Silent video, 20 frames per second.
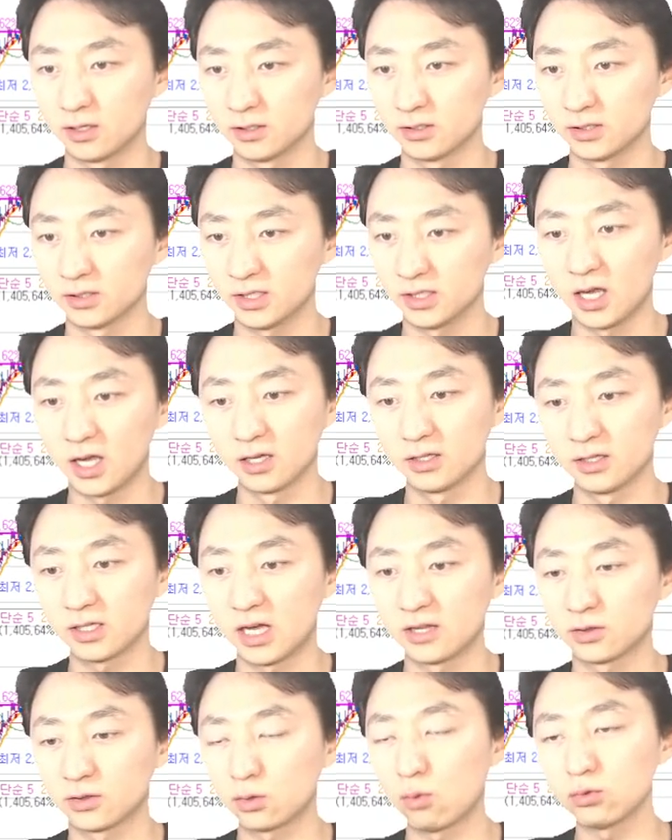이게
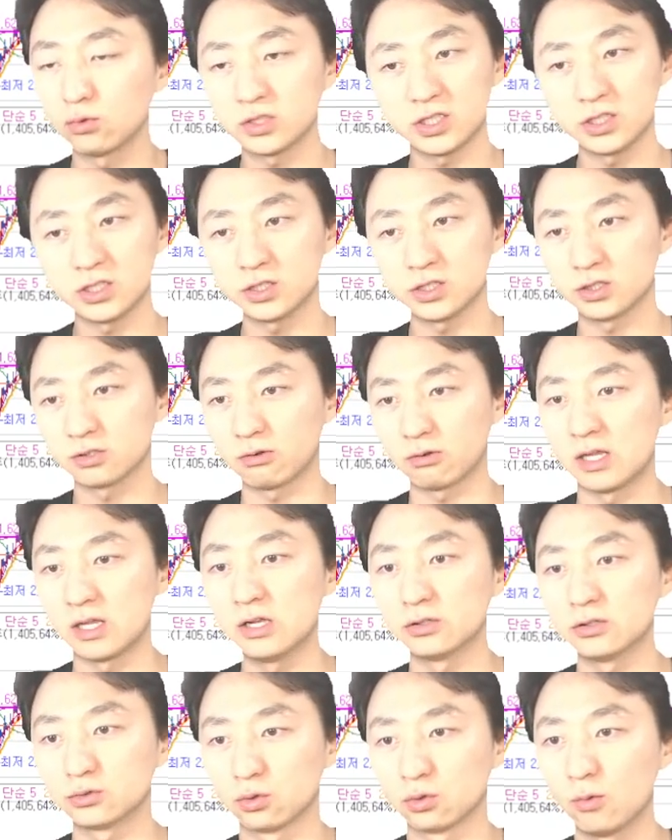그러니까 통신 관련
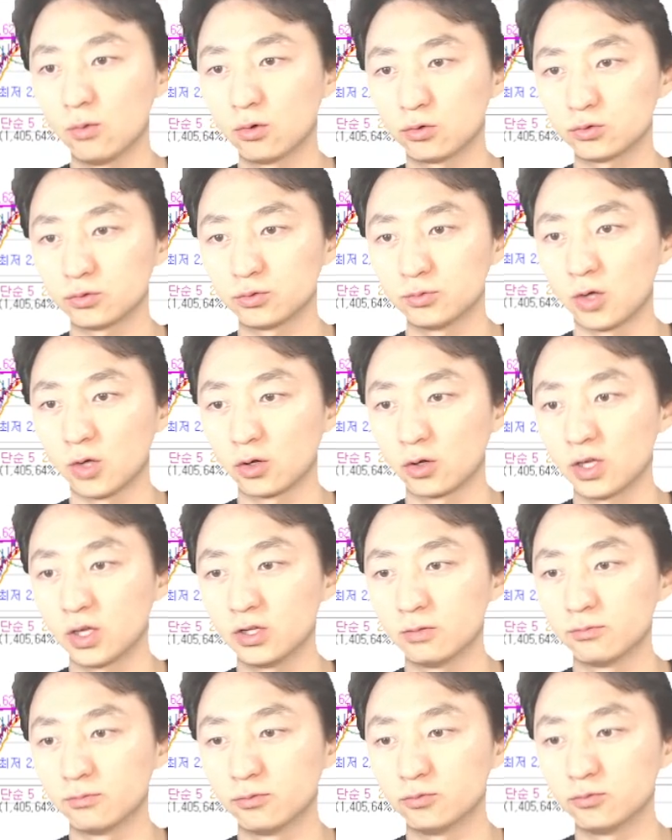종목으로 좀 엮여 있는
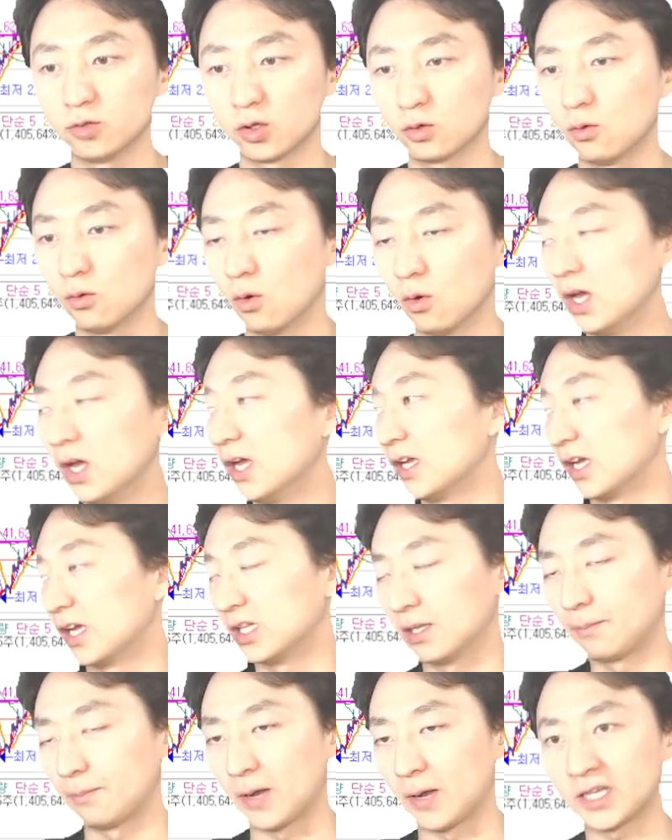부분도 있고 얘네
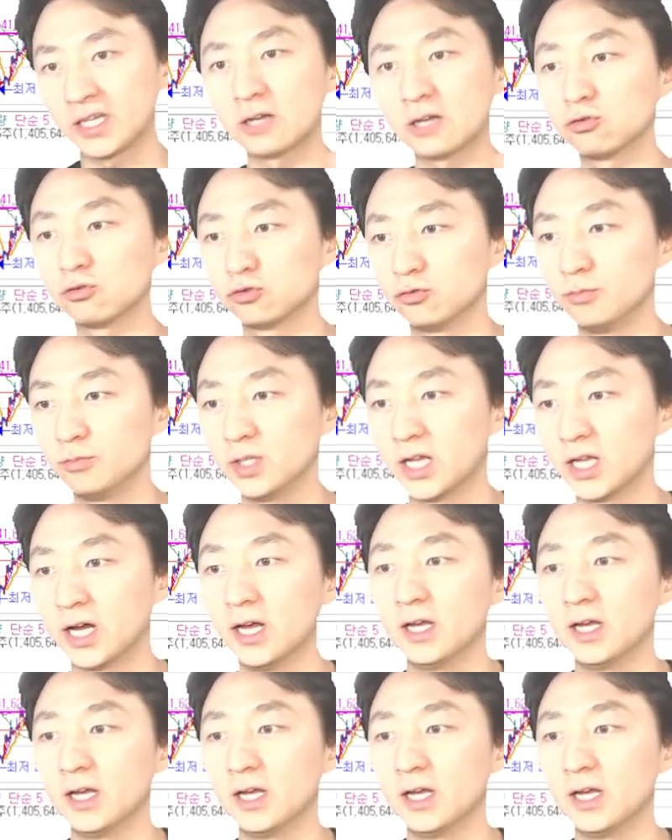배당도 줍니다.